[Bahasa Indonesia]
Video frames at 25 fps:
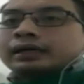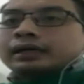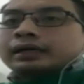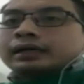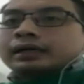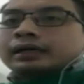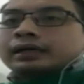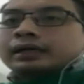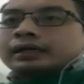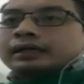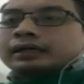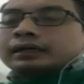
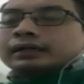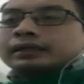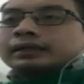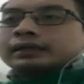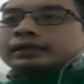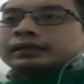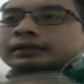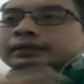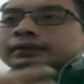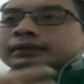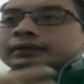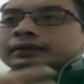
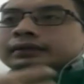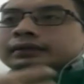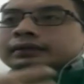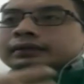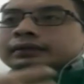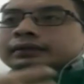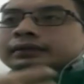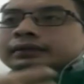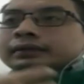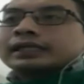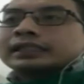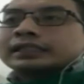Eh,
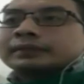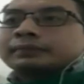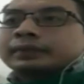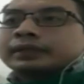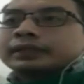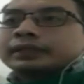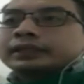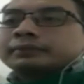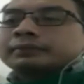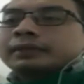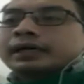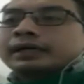bencana
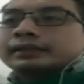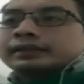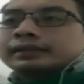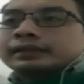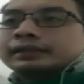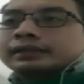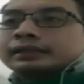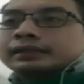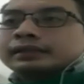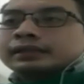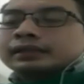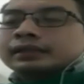seperti
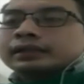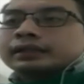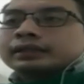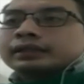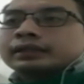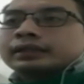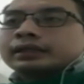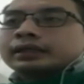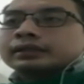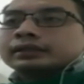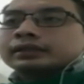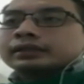banjir
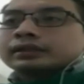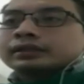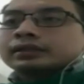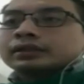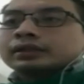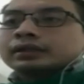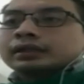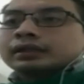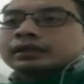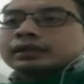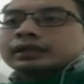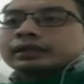ketika
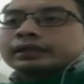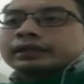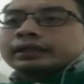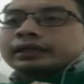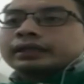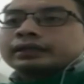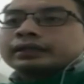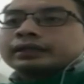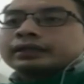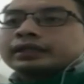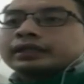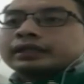eh,
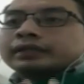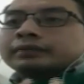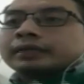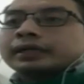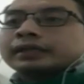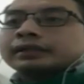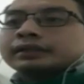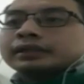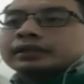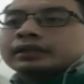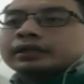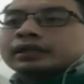ketika terjadi
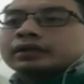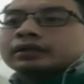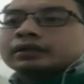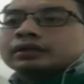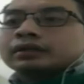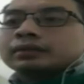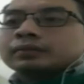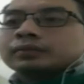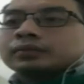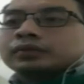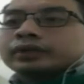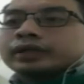banjir dan
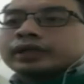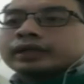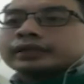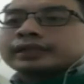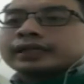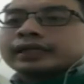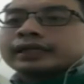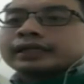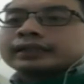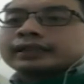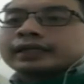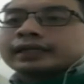kemudian
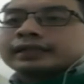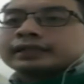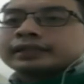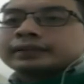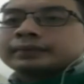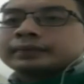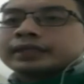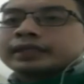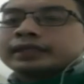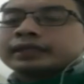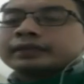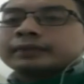sanitasi
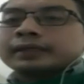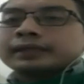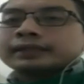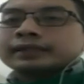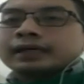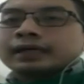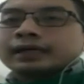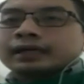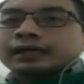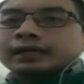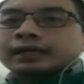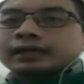menjadi
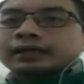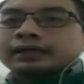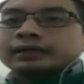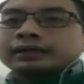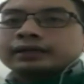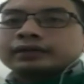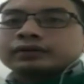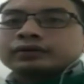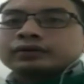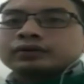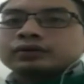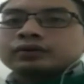masalah
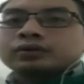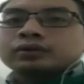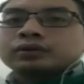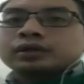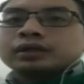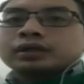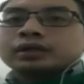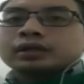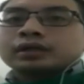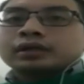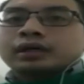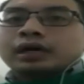itu
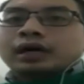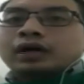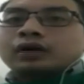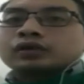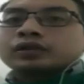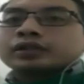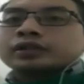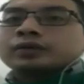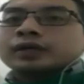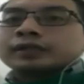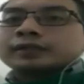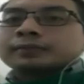harus
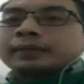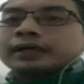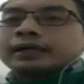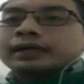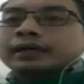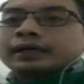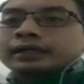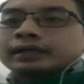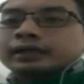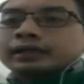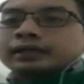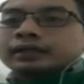
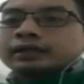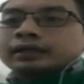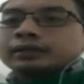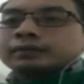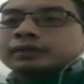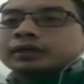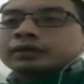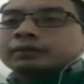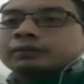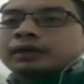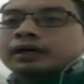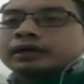diwaspadai eh,
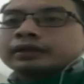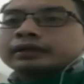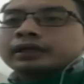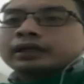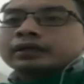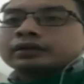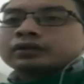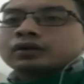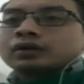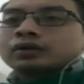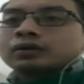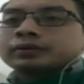merebaknya
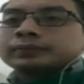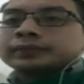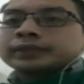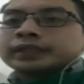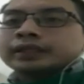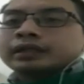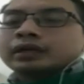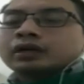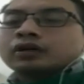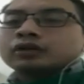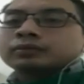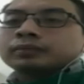atau menjadi
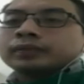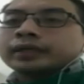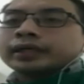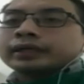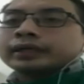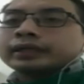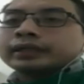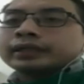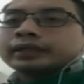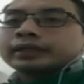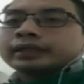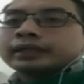
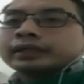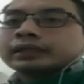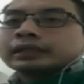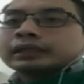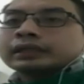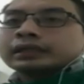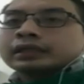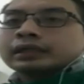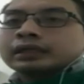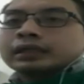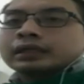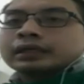outbreaknya
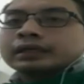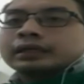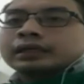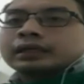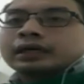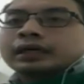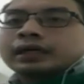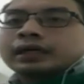kasus